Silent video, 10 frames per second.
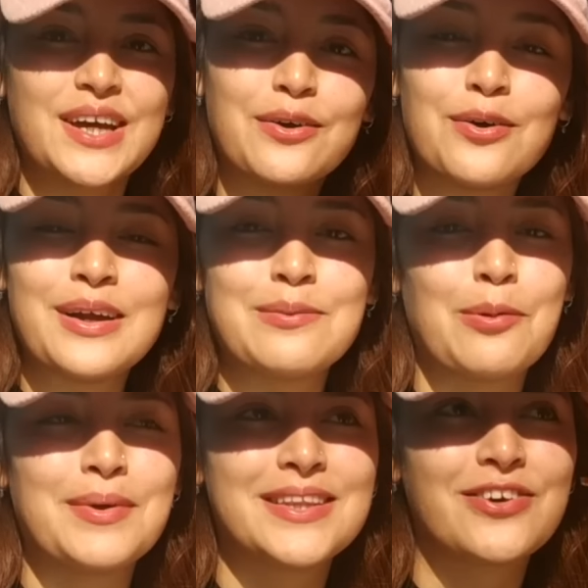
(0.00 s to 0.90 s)
Llegó el
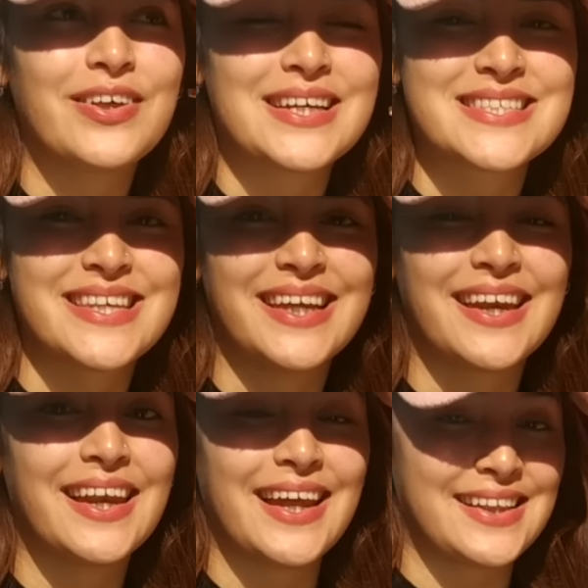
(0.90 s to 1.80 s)
momento de
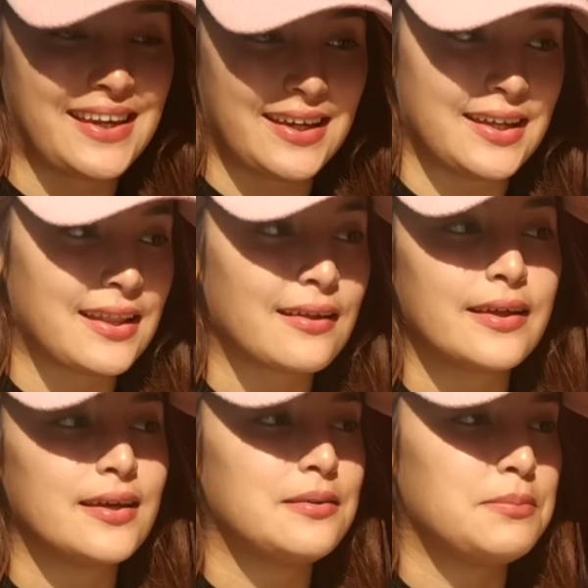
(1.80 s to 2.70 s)
hacer la tarjeta
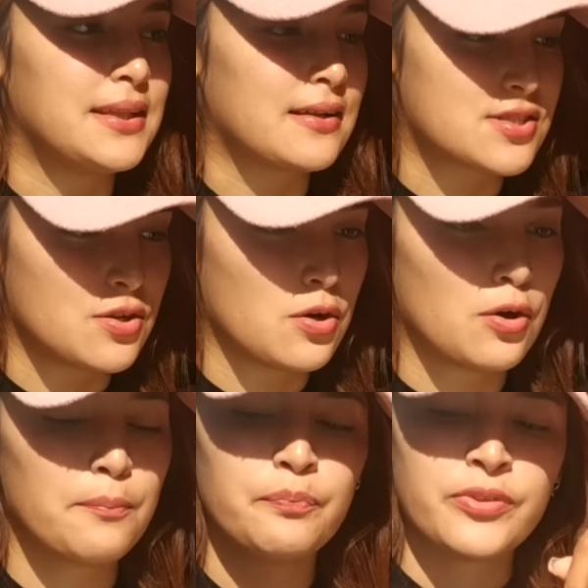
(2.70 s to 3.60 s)
de
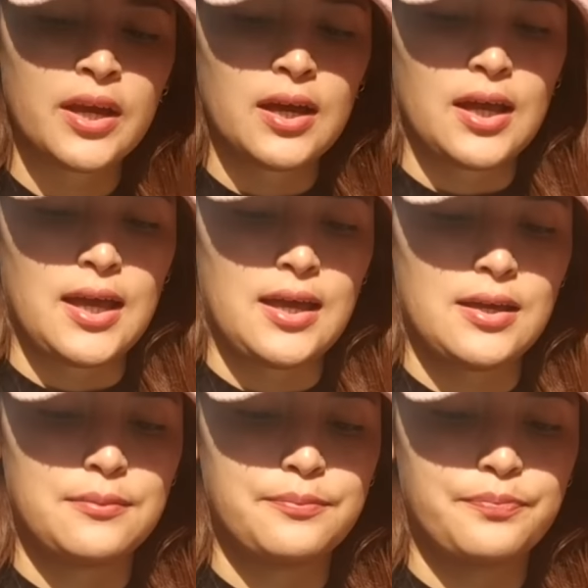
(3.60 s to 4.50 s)
invitación
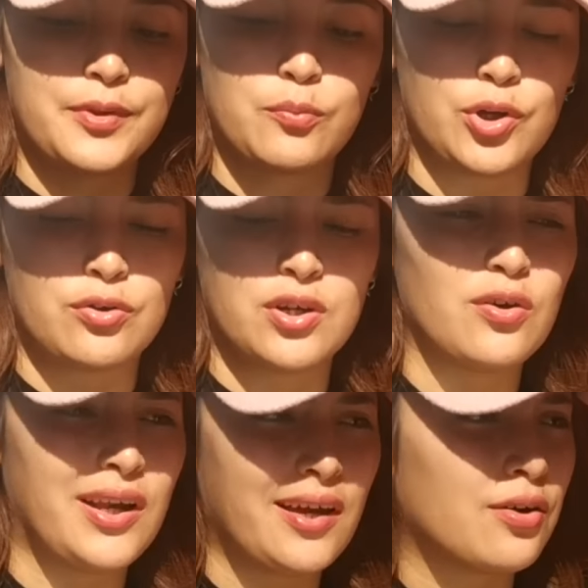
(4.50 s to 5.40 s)
Em, bueno, creo
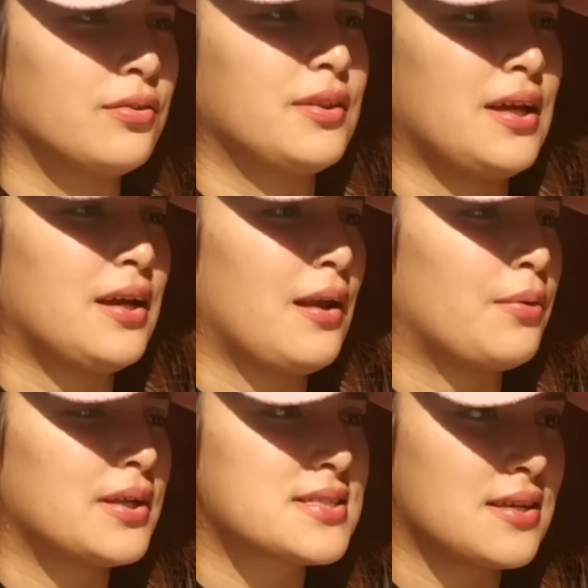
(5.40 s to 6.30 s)
que les conté que la
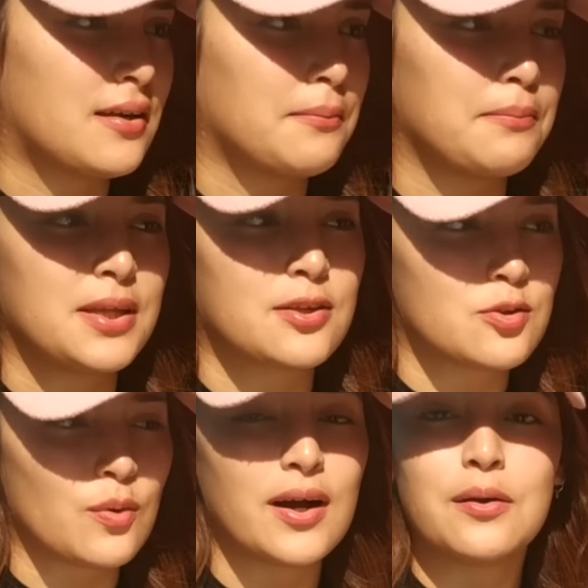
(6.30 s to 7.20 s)
voy a hacer
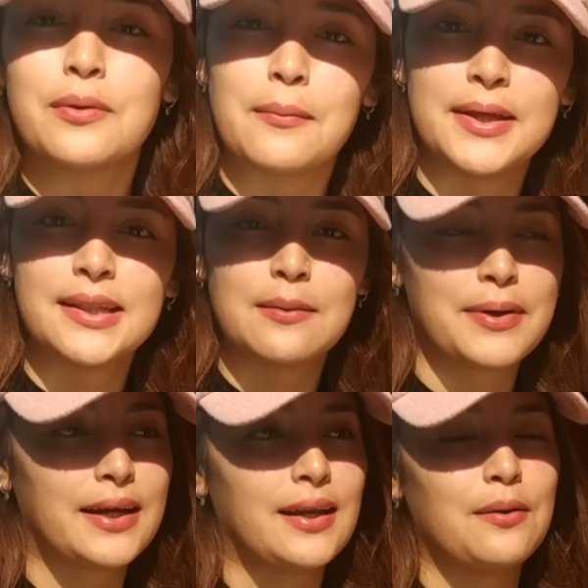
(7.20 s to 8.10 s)
virtual, obviamente,
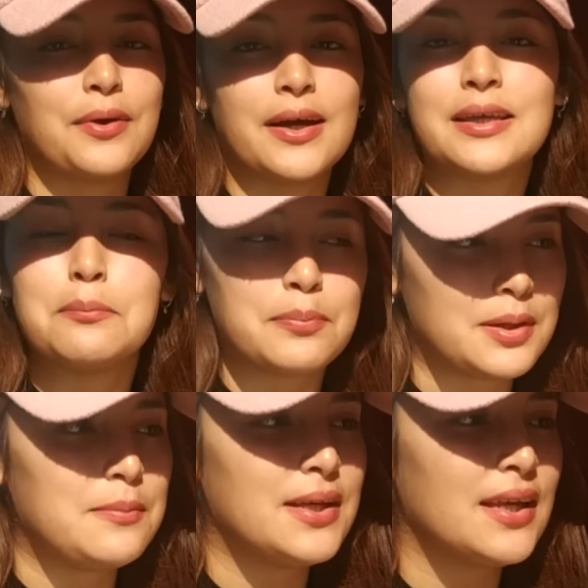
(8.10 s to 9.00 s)
para que la voy a
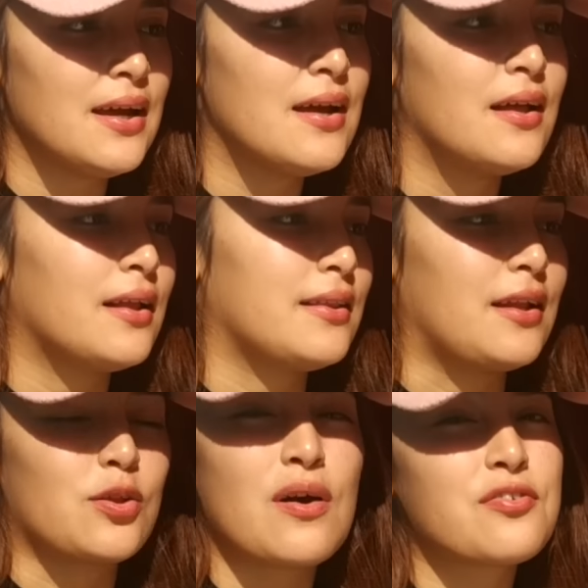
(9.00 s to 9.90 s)
imprimir.
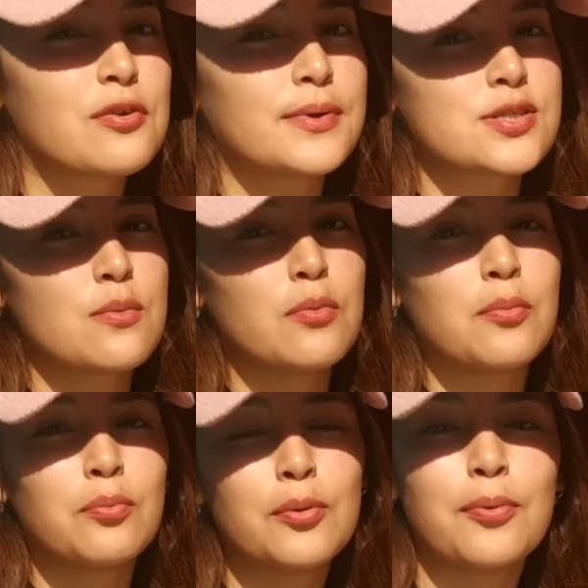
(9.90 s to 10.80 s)
De todas formas, somos
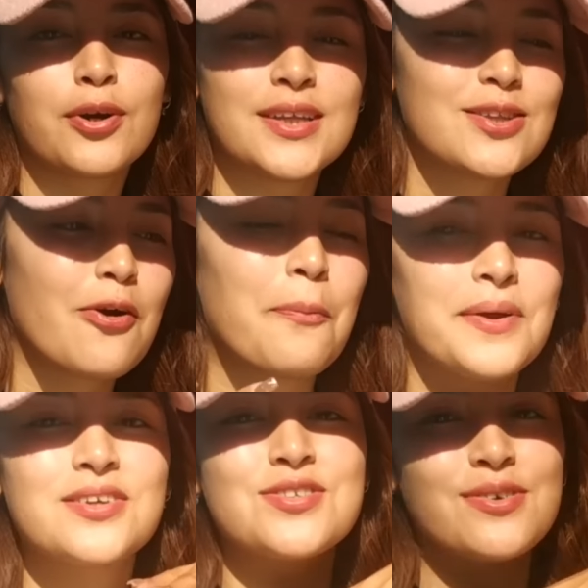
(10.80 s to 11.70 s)
muy poquitos,
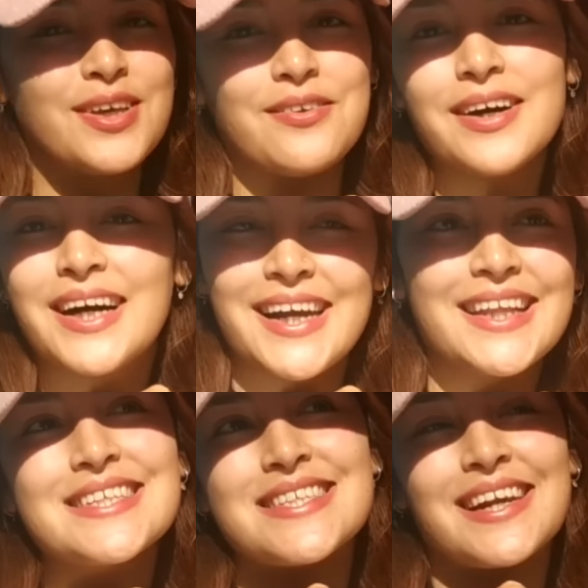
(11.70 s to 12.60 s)
pero yo no quiero dejar de
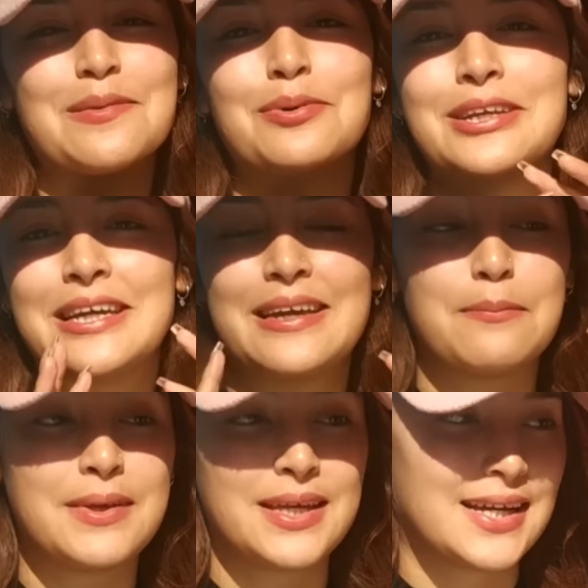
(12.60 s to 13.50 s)
hacerla porque
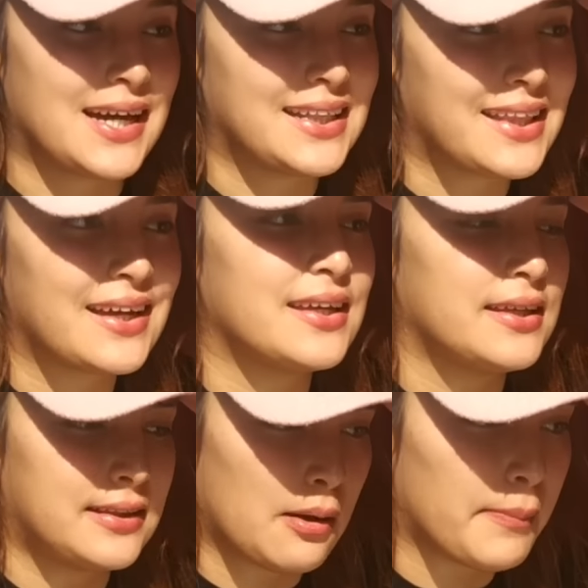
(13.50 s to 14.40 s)
me encanta
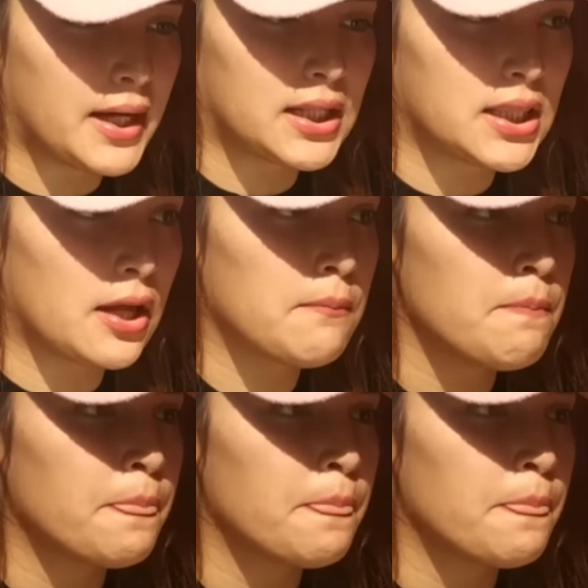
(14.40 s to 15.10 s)
esta parte.